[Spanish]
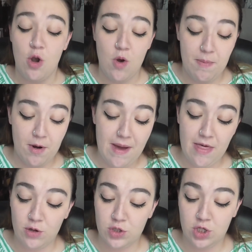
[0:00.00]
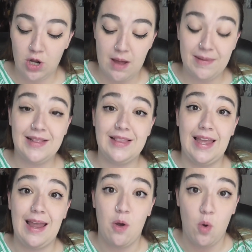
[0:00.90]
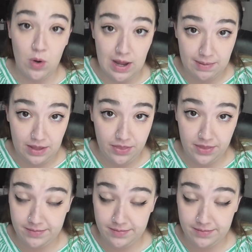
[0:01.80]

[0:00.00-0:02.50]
lo he probado solamente una vez